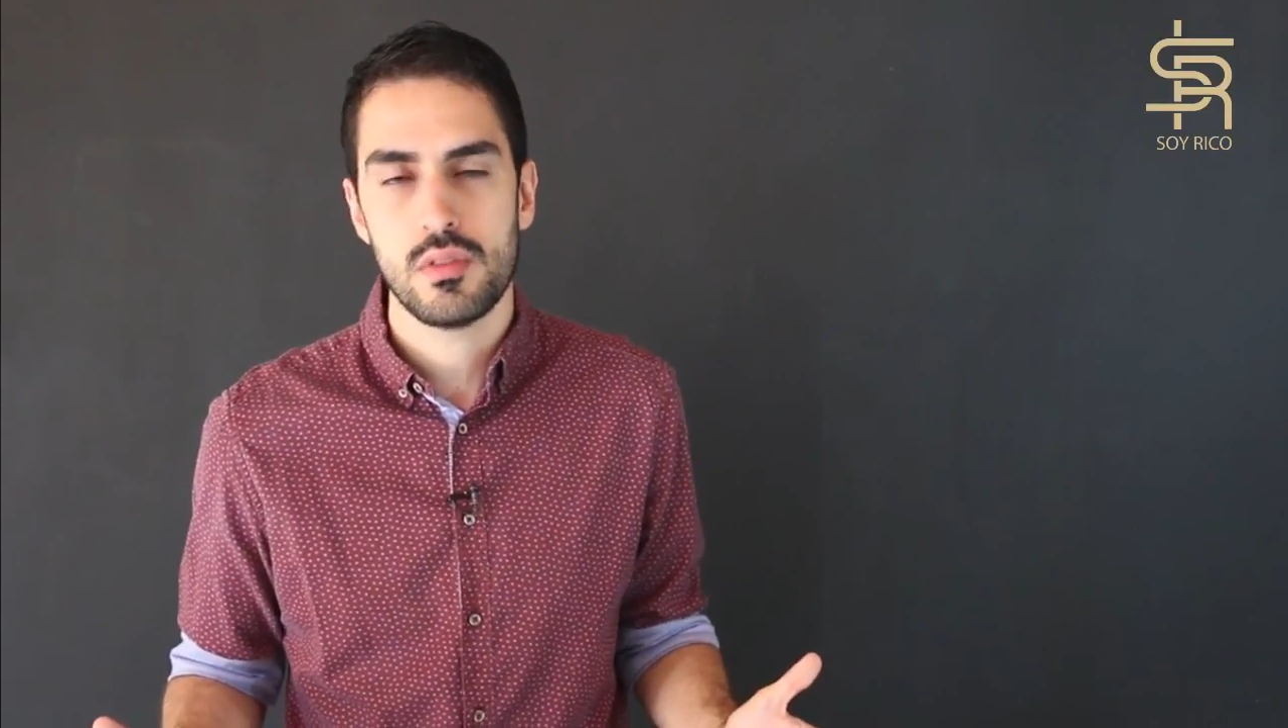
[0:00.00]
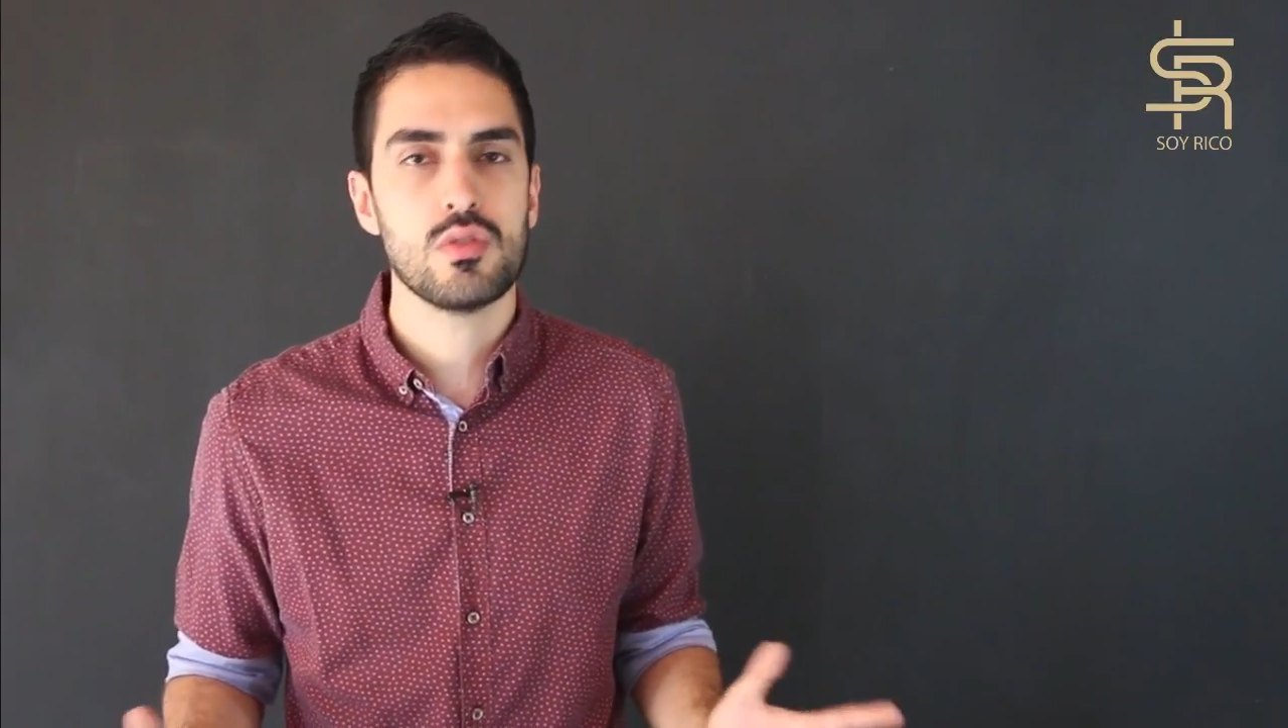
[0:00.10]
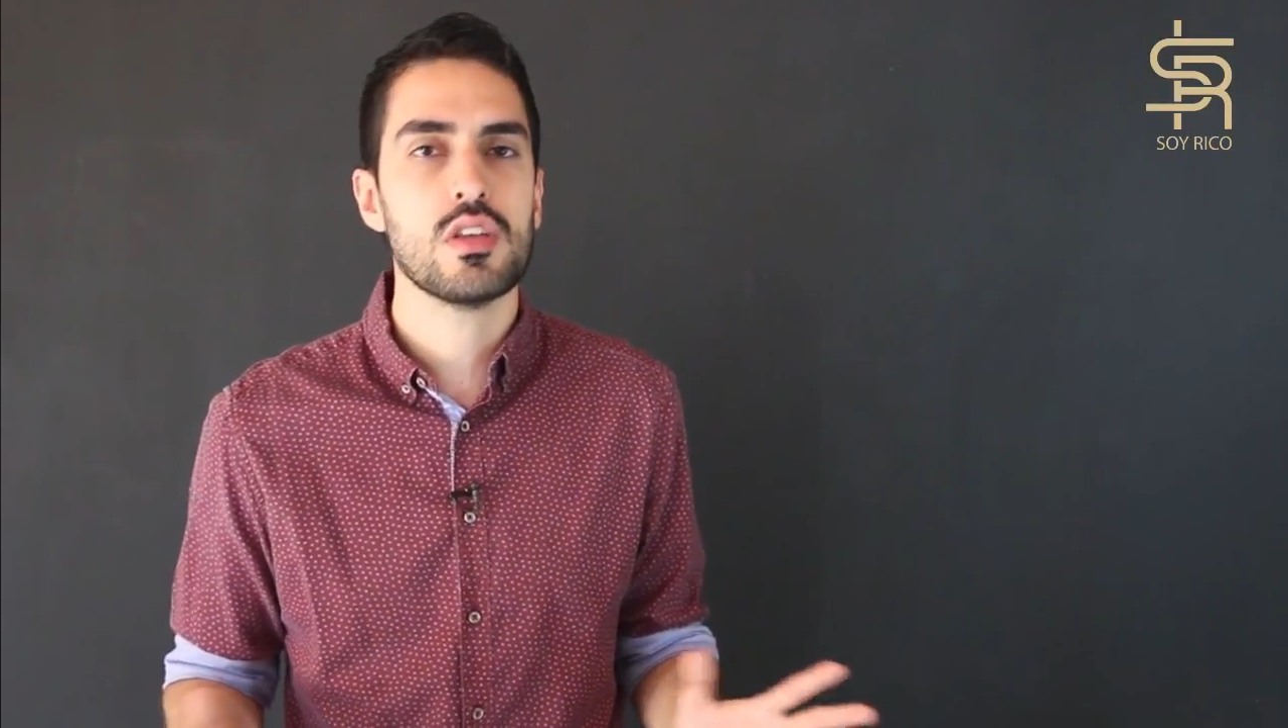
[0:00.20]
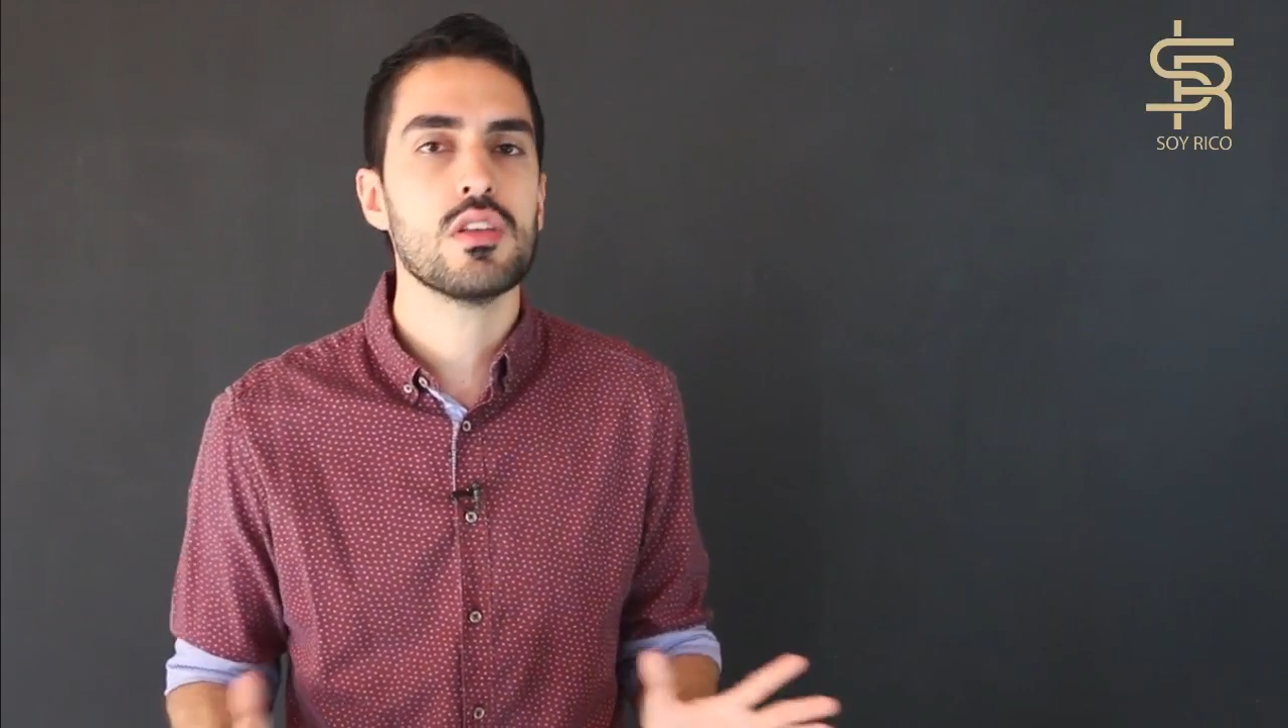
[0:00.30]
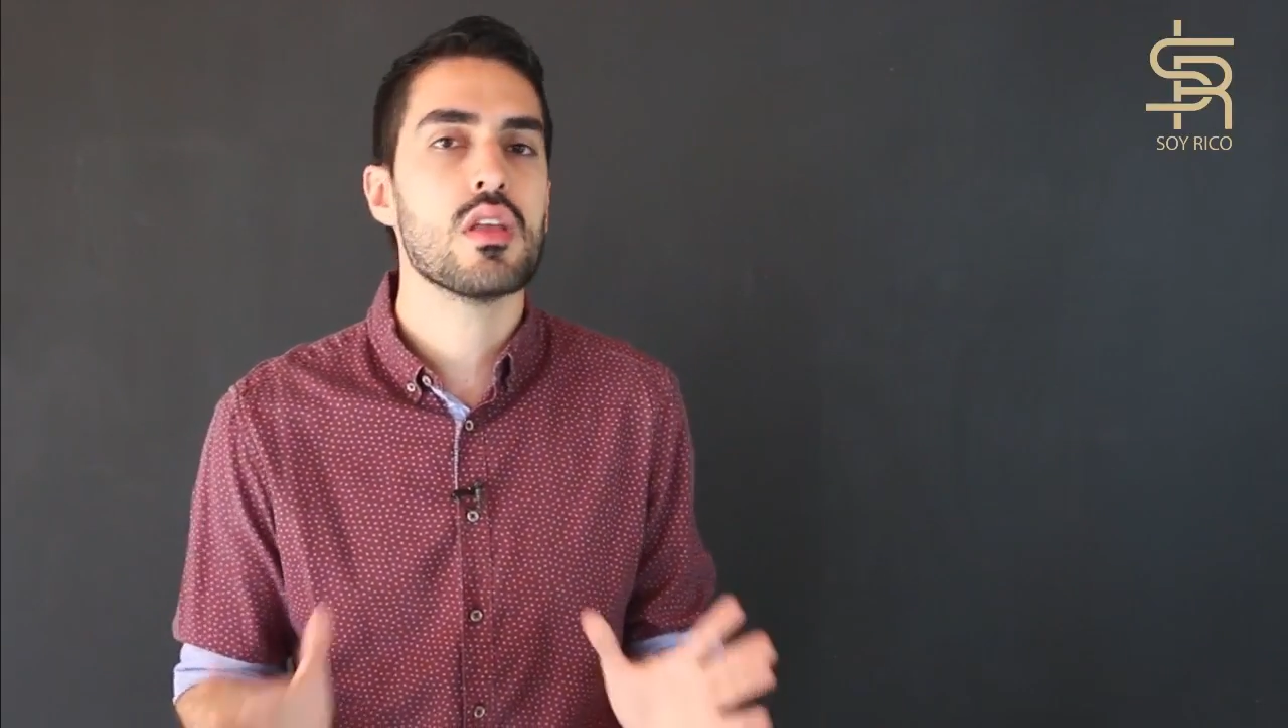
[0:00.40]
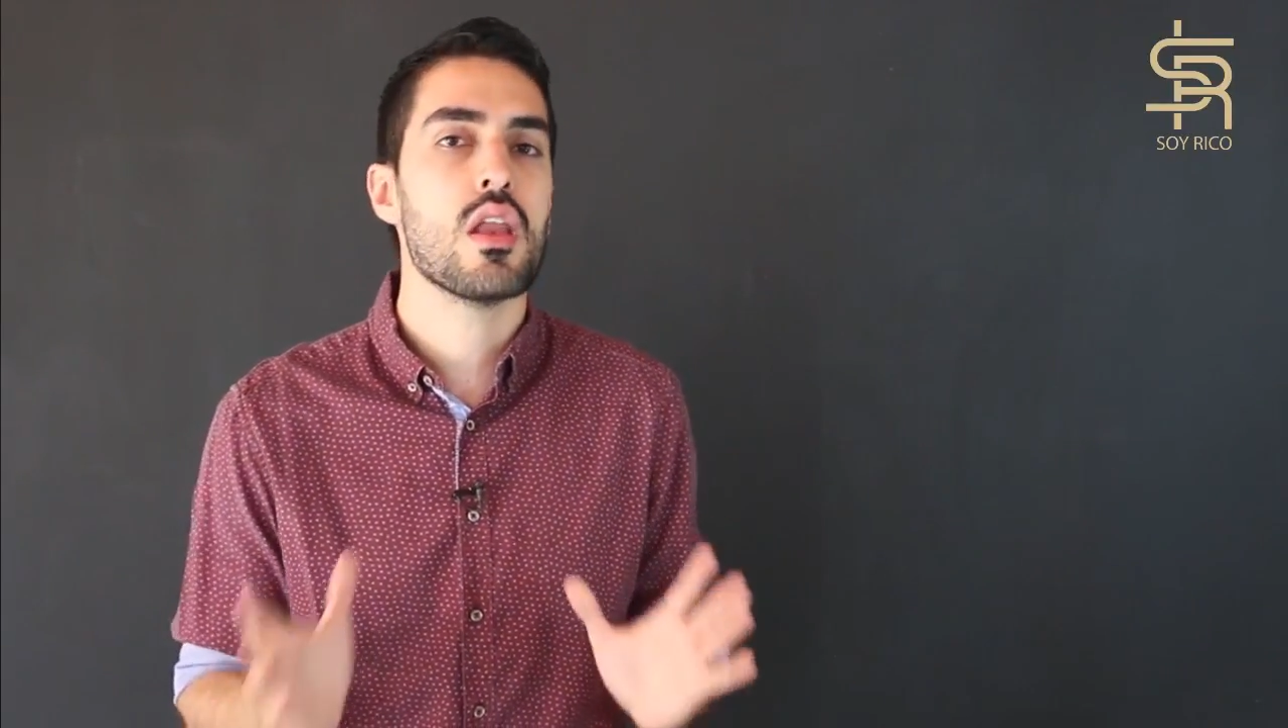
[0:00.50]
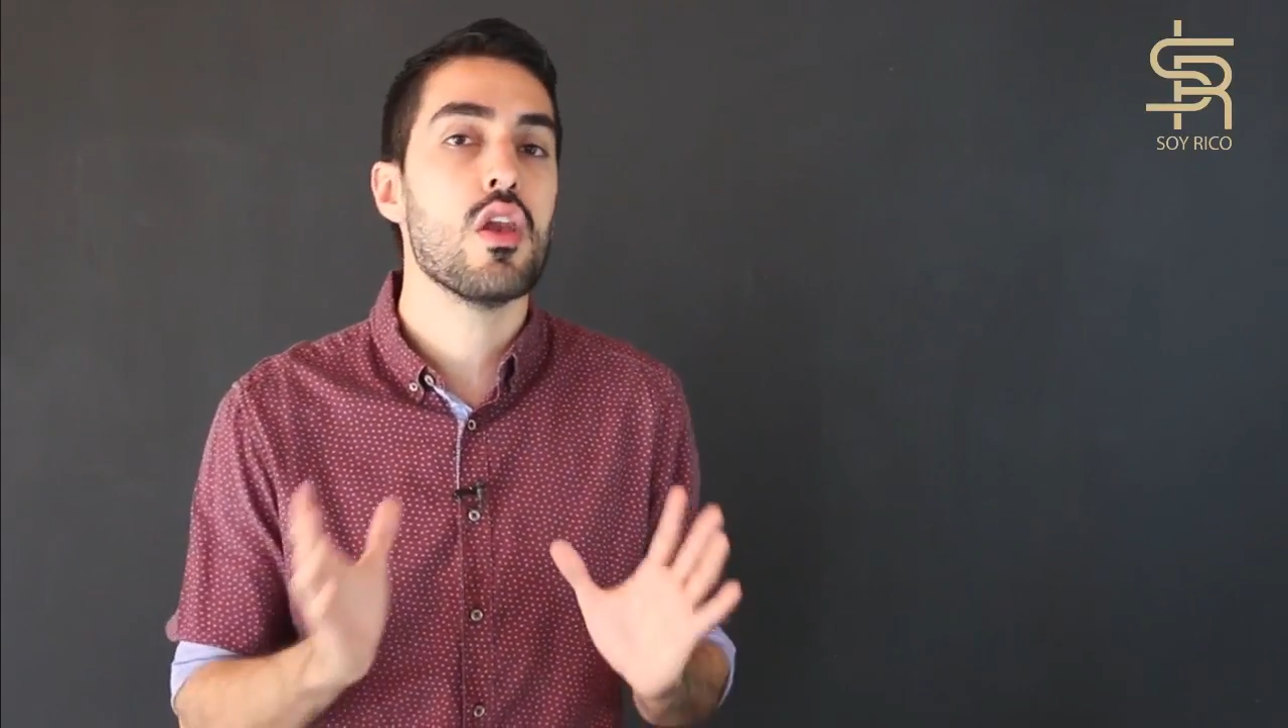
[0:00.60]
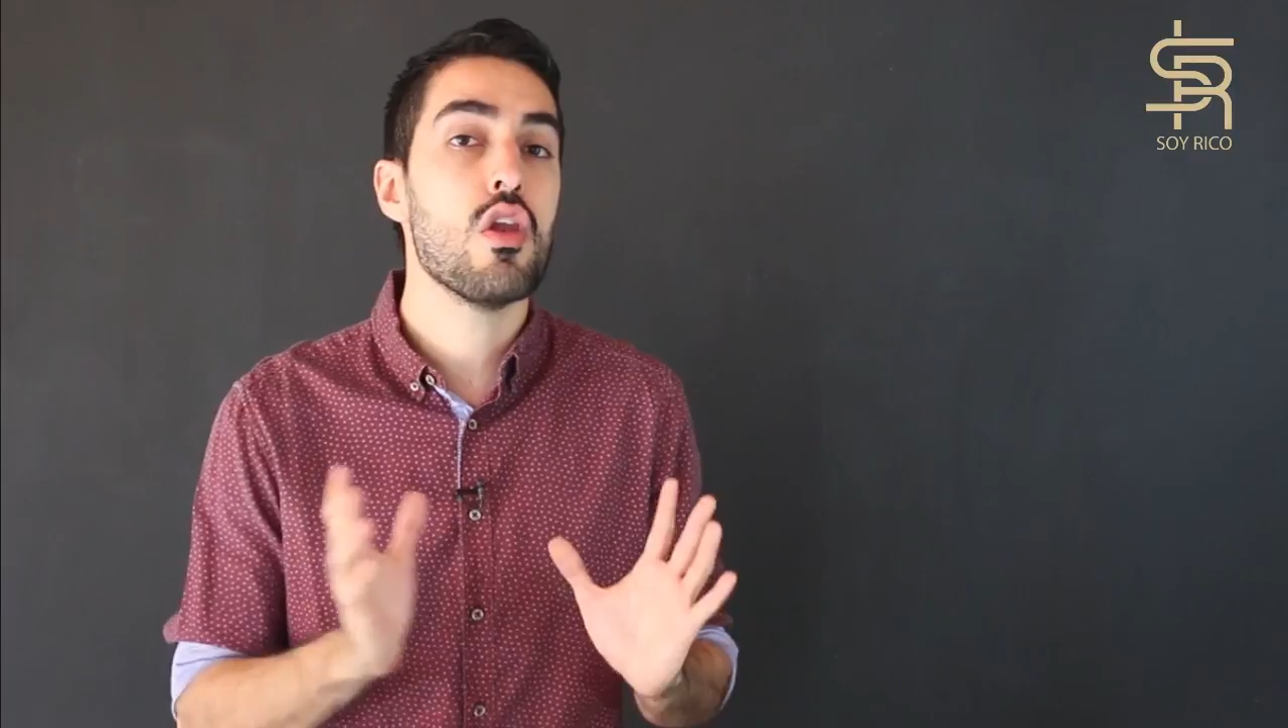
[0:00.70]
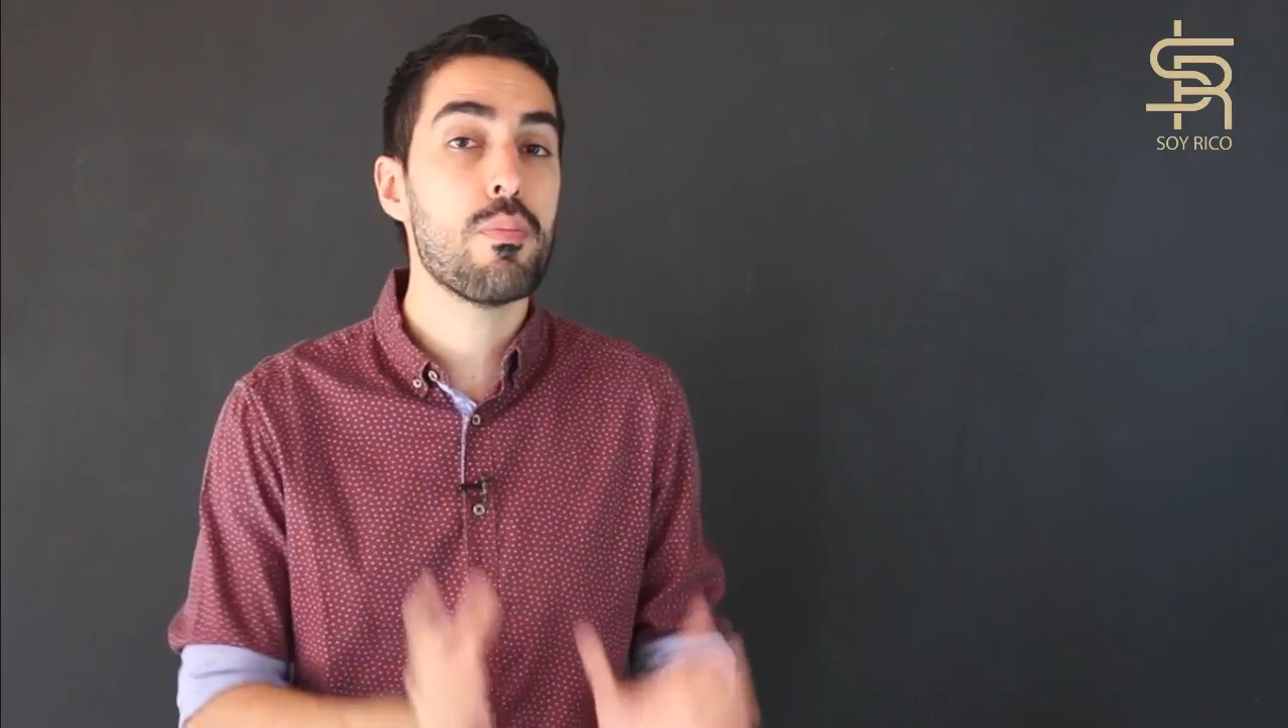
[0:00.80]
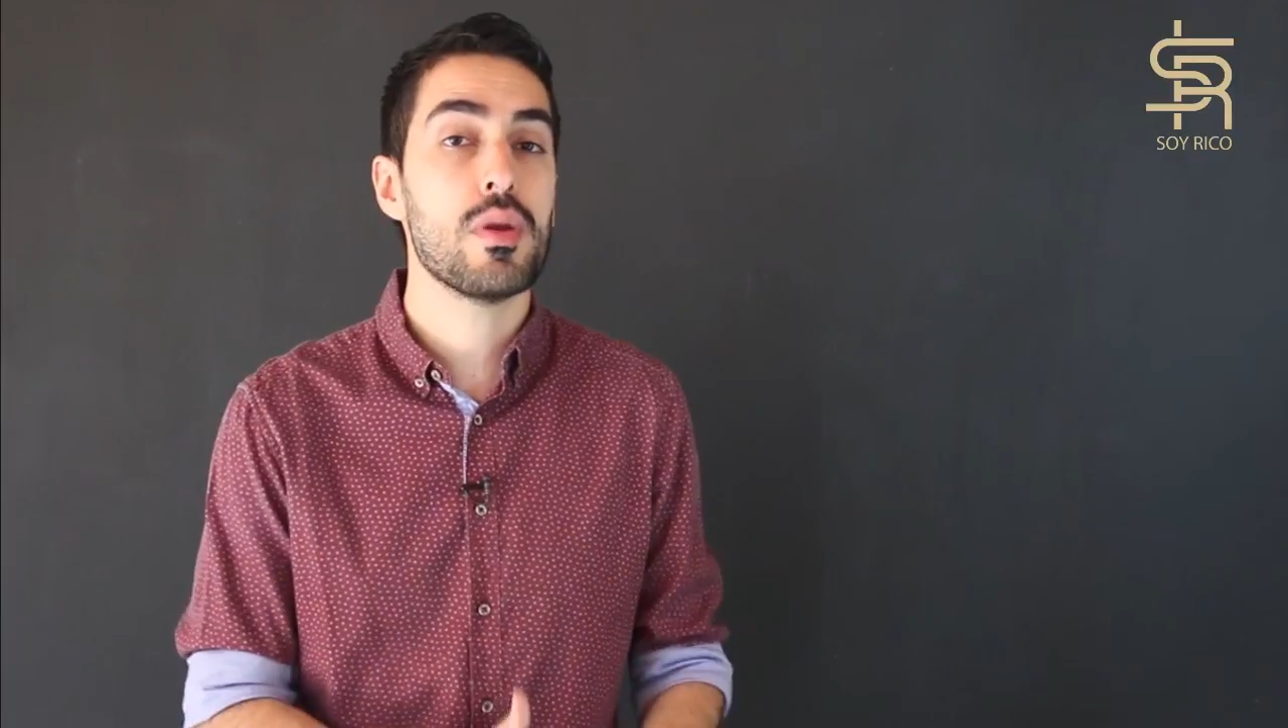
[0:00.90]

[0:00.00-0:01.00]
Entonces, lo